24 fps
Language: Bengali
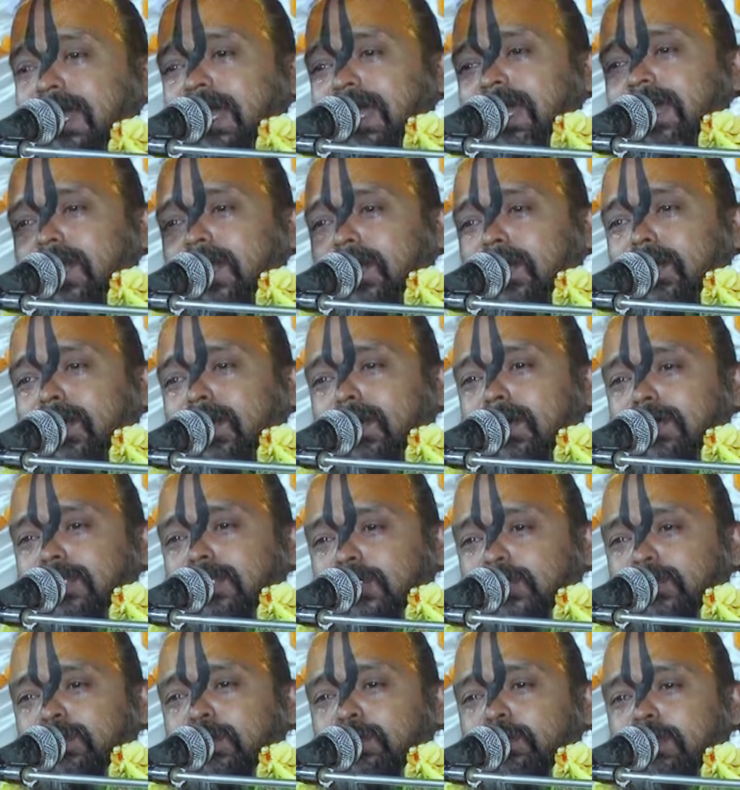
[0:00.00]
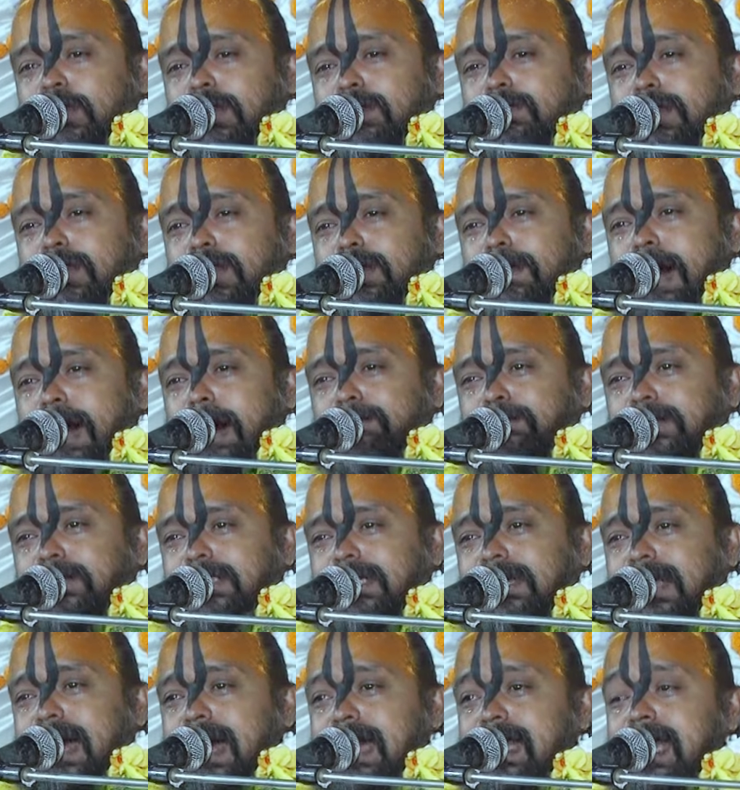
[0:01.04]
হিরণ্যকশ্যপ মনে মনে
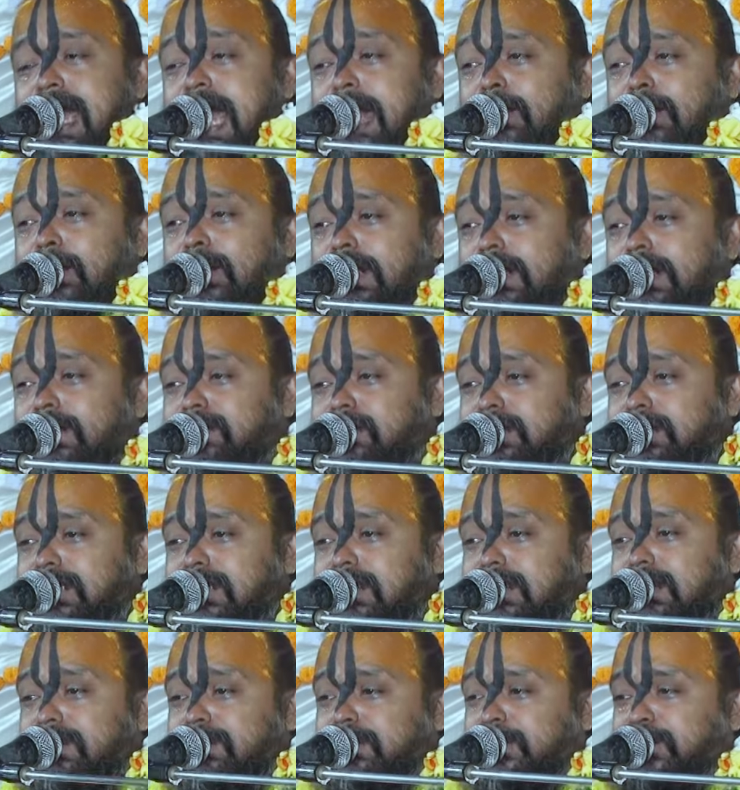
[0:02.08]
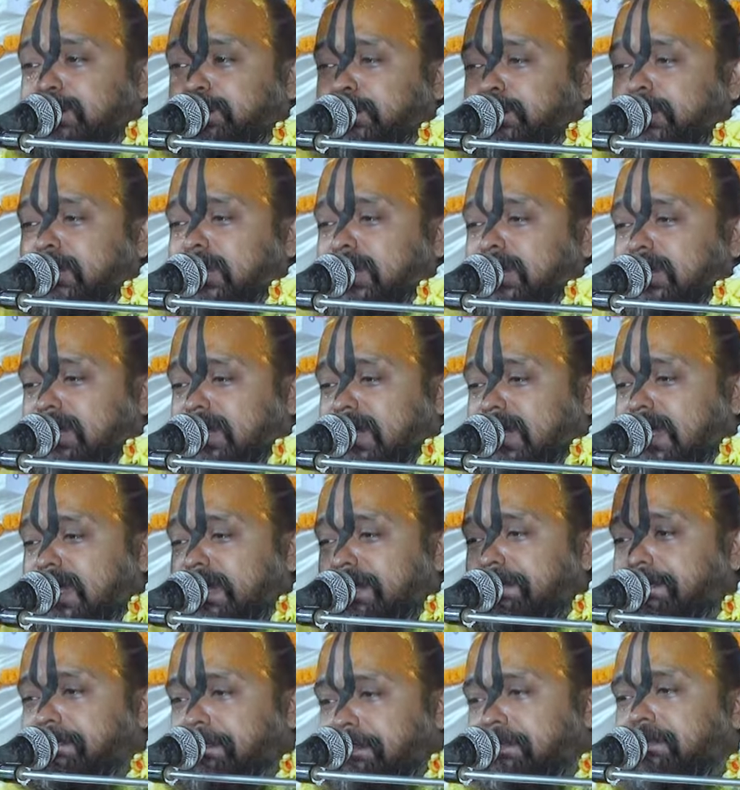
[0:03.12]
ভাবছে আয় এখনই বুঝি ওই পুত্রকে
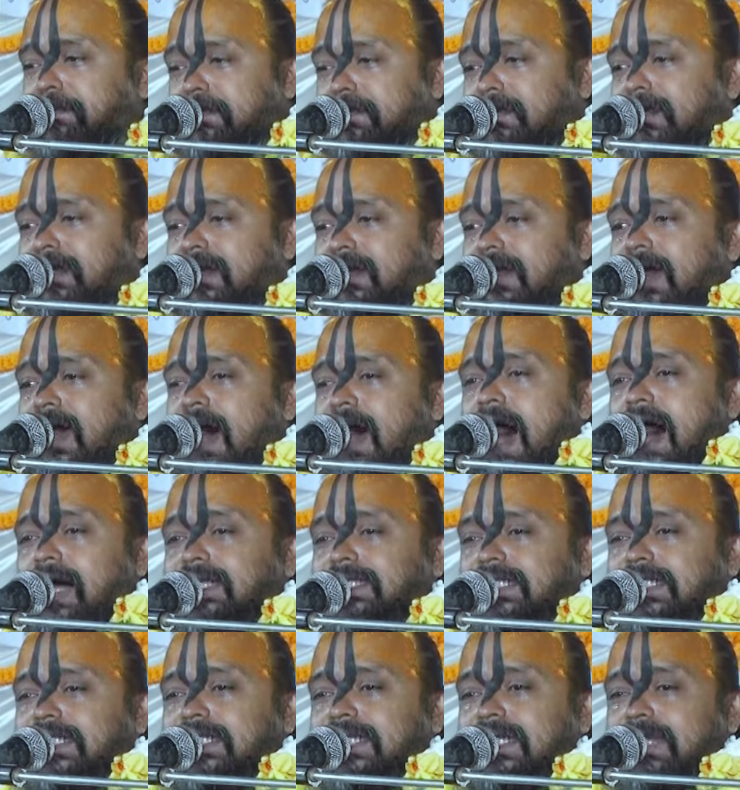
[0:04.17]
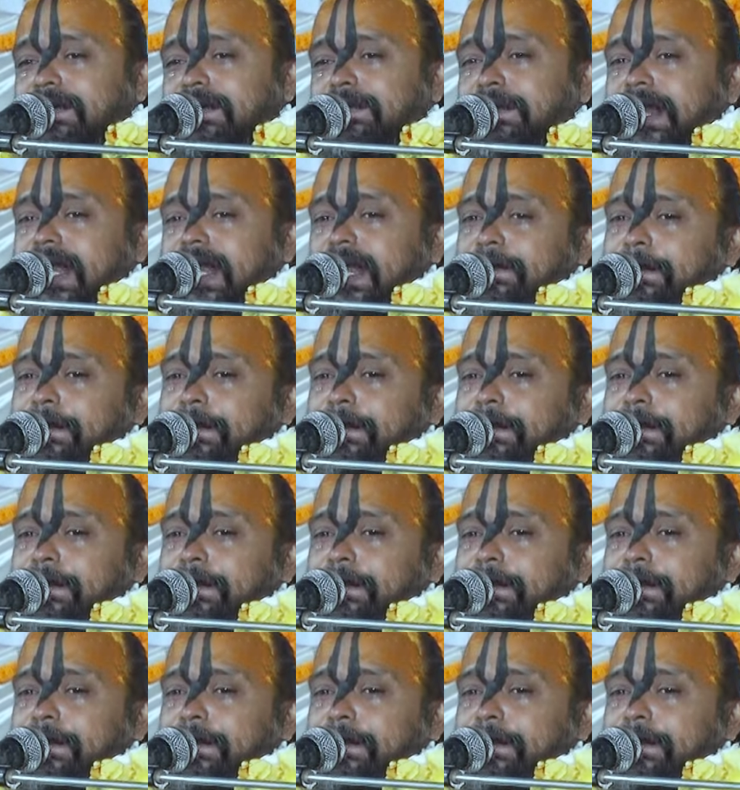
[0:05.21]
আসছি মেরে